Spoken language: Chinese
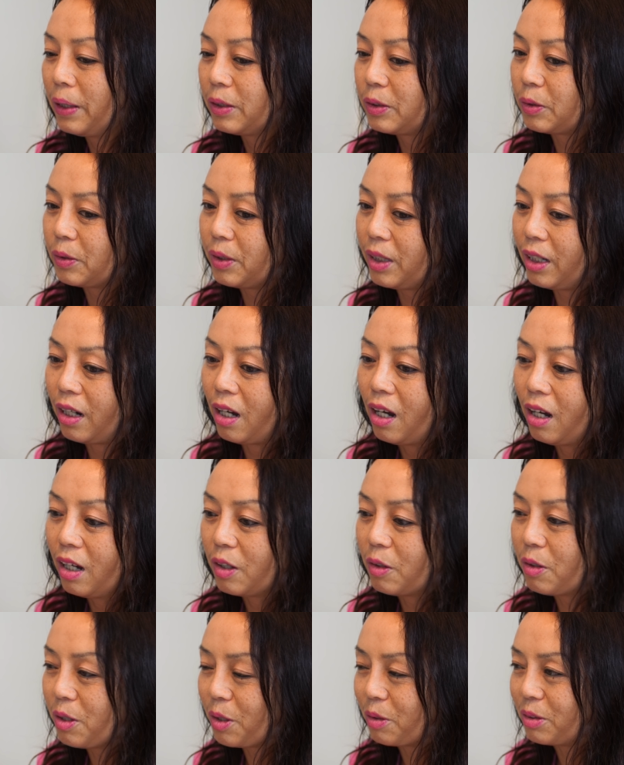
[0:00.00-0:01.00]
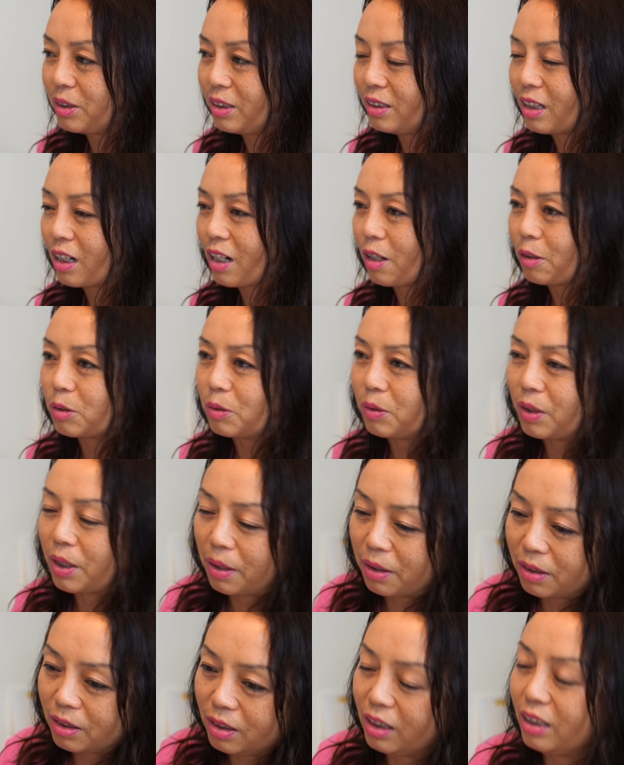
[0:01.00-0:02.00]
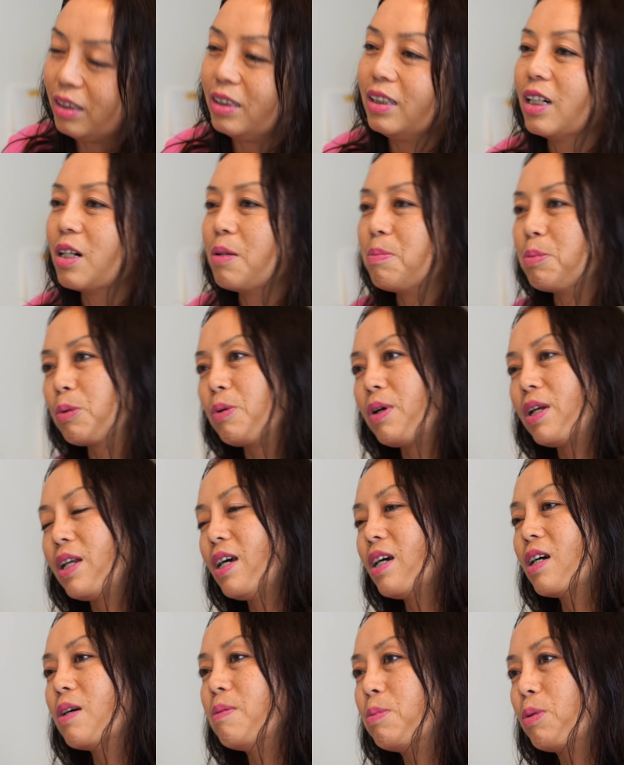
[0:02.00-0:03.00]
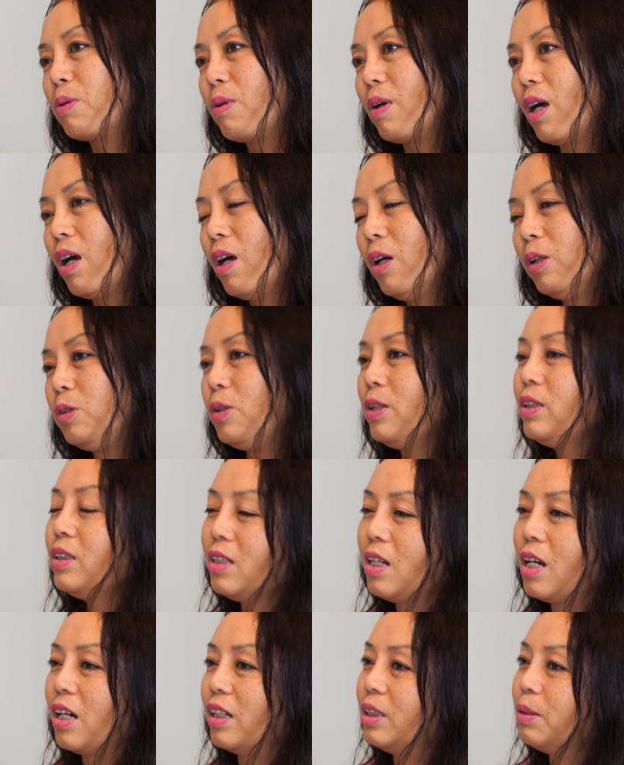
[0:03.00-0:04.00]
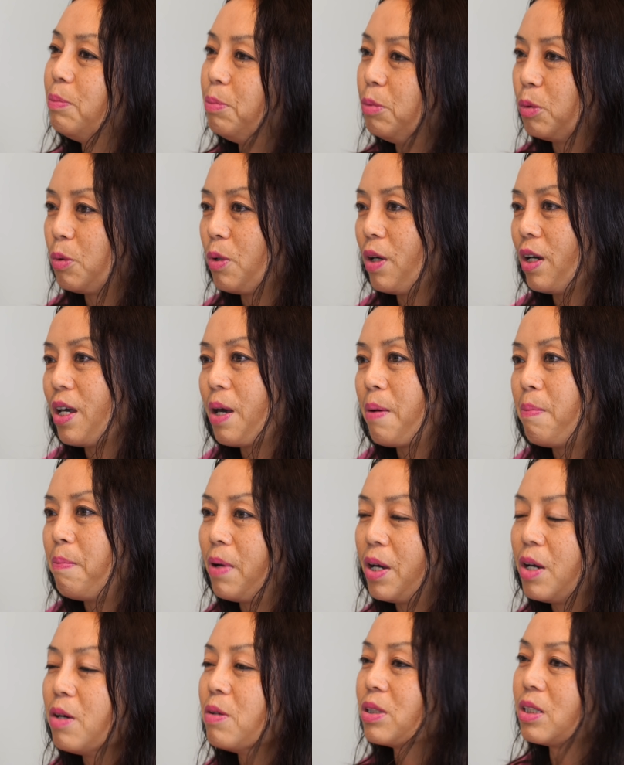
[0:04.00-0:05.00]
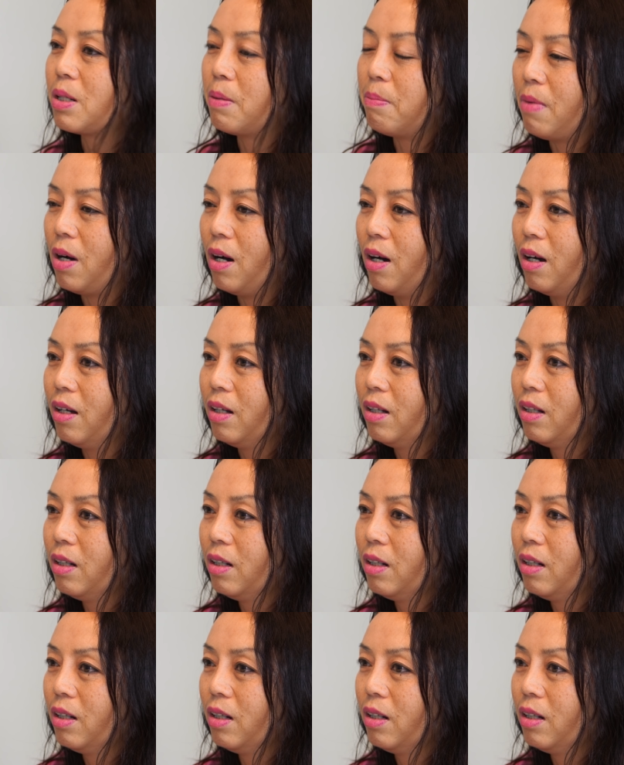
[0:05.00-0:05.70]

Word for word: 所以有很多人在告诉你，你这个不对，那个不对，确实也是不对，也没有什么，